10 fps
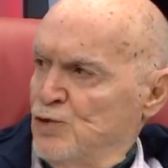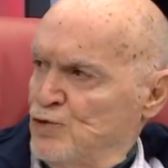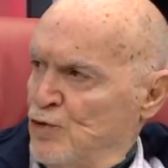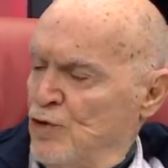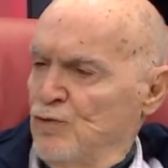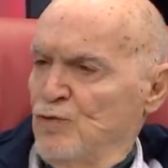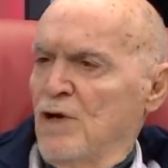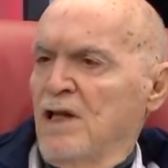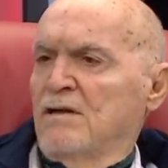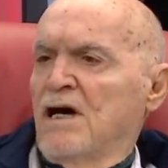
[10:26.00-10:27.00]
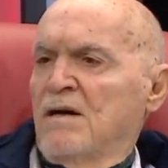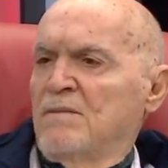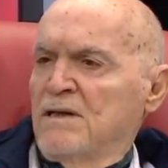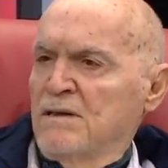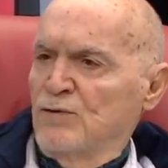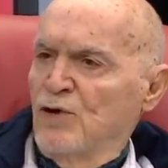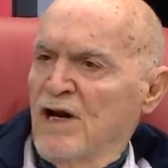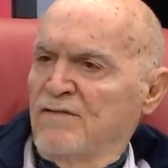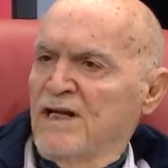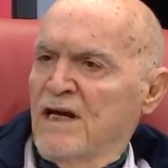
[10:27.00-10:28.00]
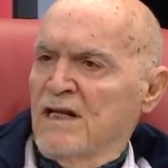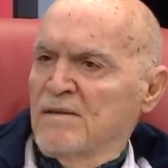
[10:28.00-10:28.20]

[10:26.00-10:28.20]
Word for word: Şu son Ünal Karaman'ın görevden